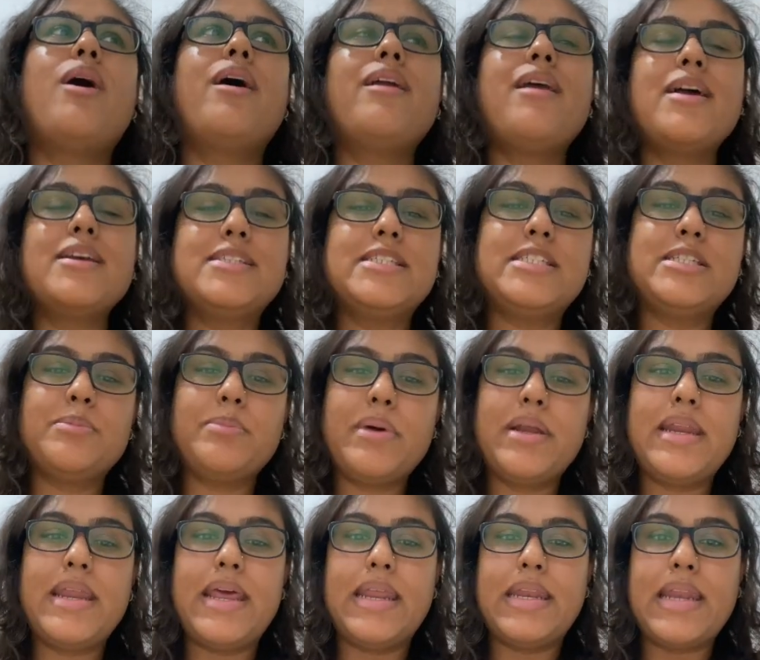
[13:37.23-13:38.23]
Araştırma
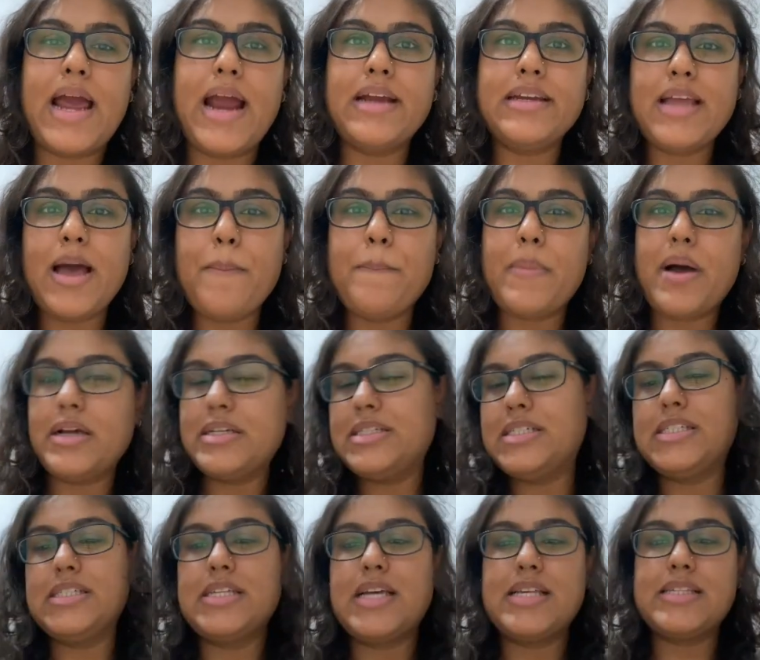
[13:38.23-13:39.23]
ne? Nereden
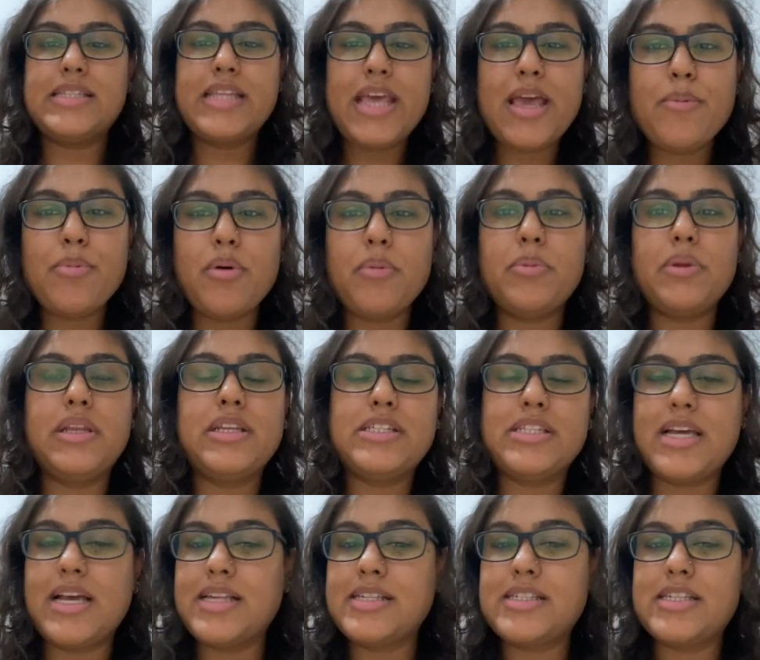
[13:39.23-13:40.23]
başlayacağız? Ne
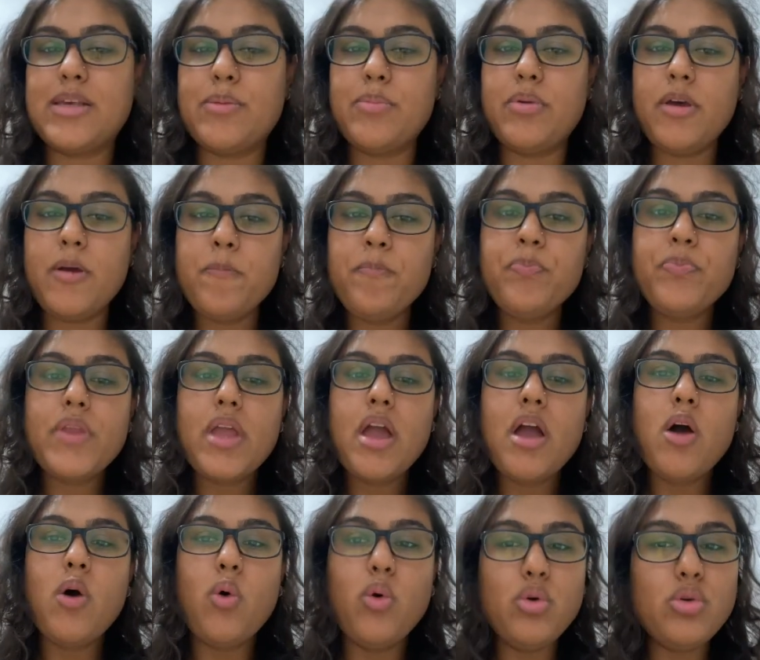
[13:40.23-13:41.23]
yapabileceğiz gibi.
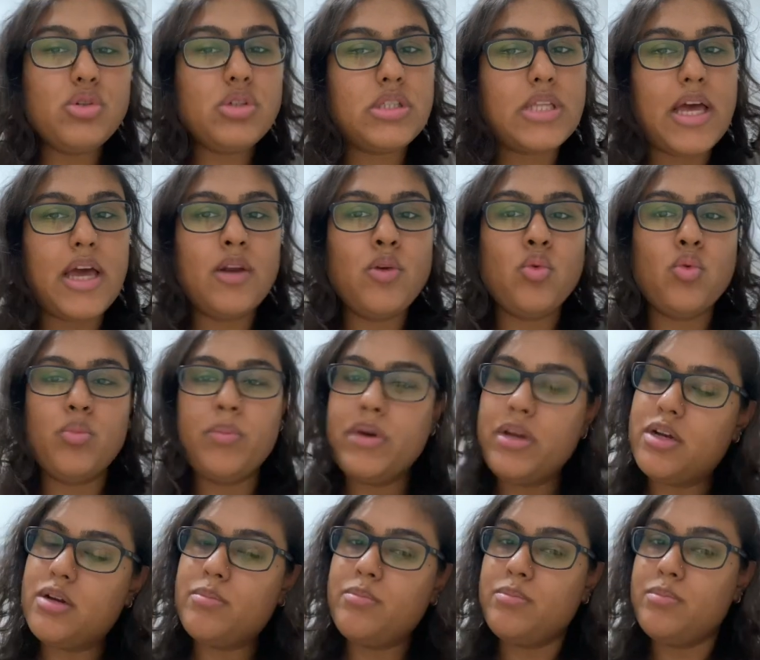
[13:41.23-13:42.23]
O yüzden
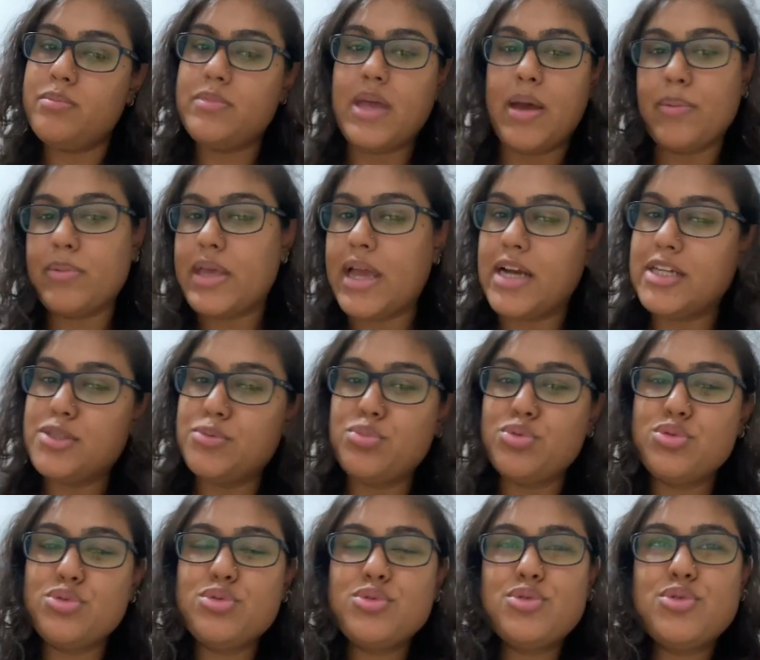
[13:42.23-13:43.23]
umarım yani gerçi
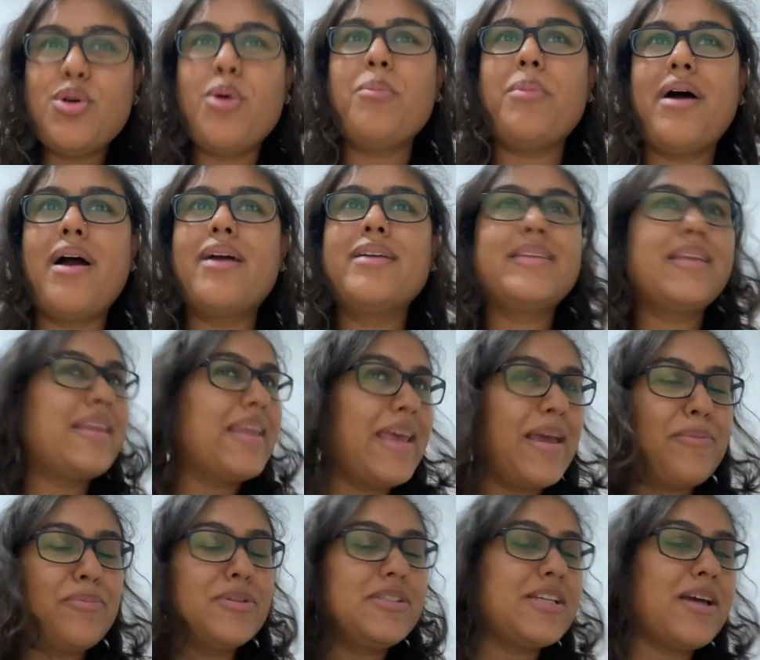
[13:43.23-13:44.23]
bu sonbaharda ne
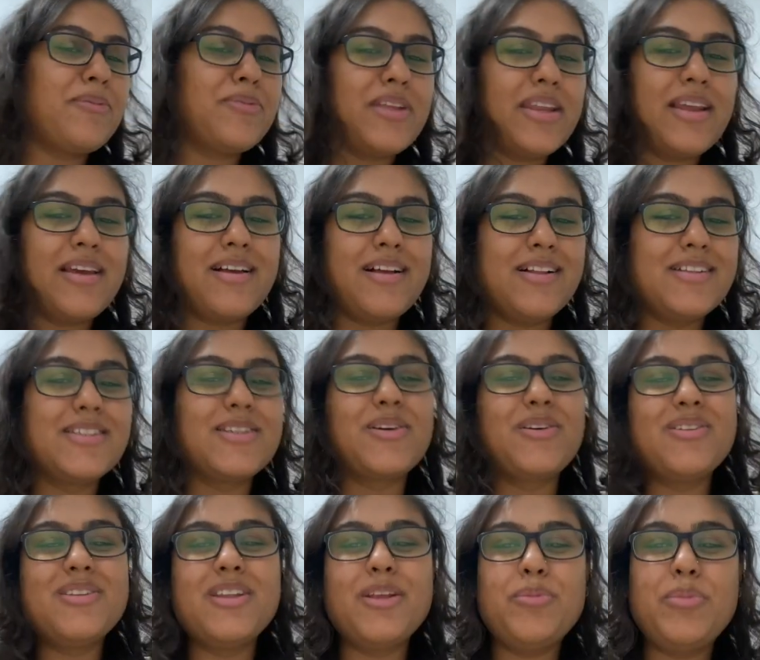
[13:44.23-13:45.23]
yapacağım da ne kalacak
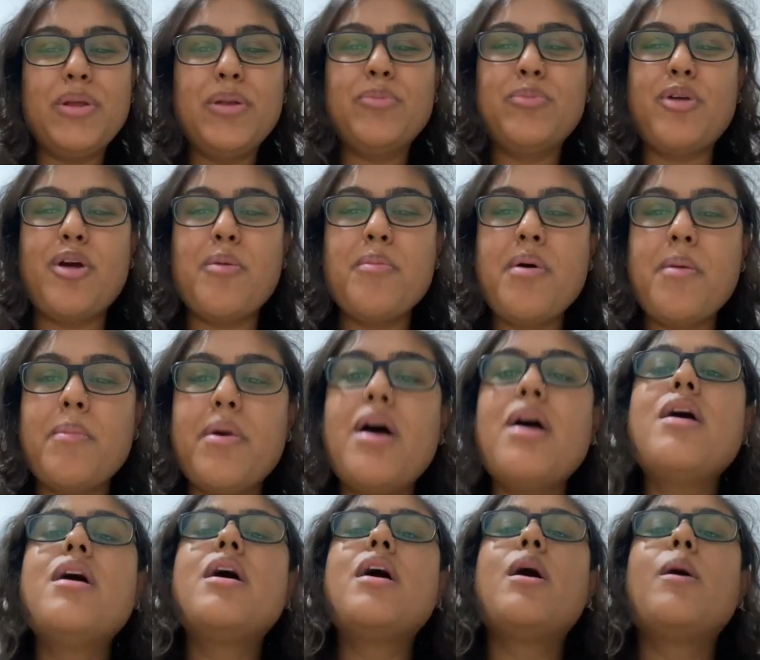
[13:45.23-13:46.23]
onu da bilmiyorum
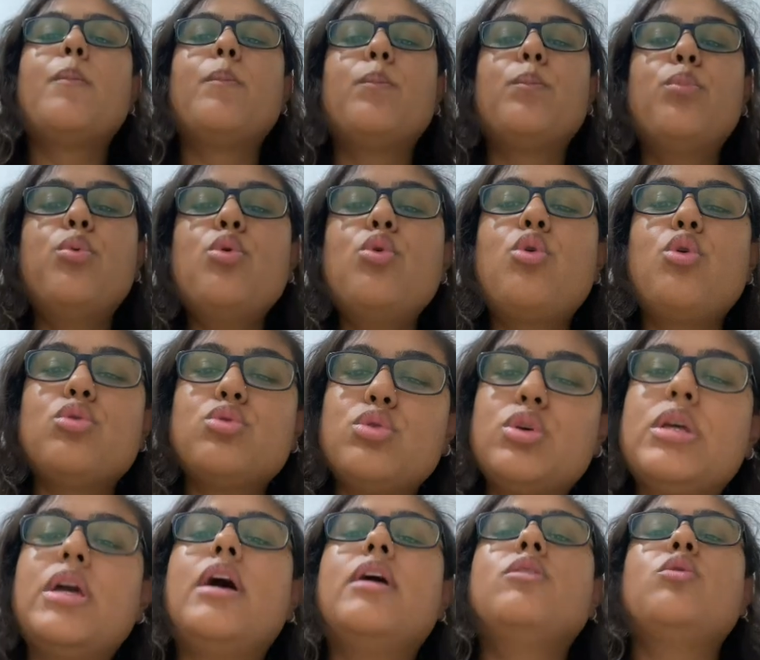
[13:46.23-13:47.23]
ama bu
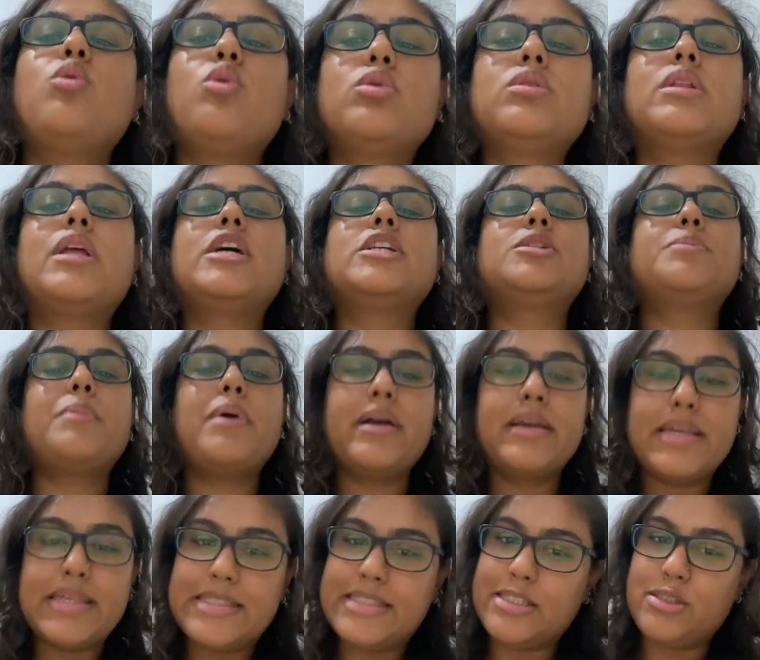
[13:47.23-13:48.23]
konuya yoğunlaşmak
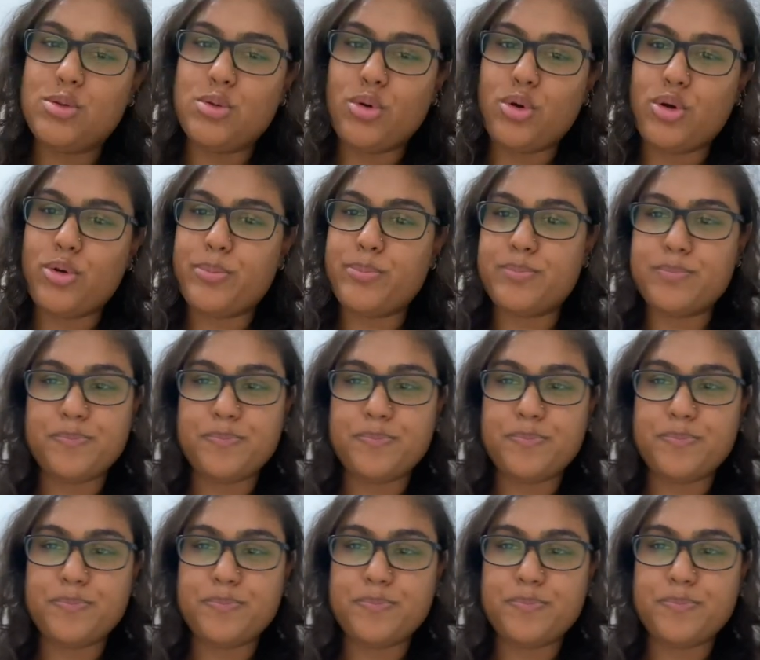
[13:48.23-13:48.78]
istiyorum.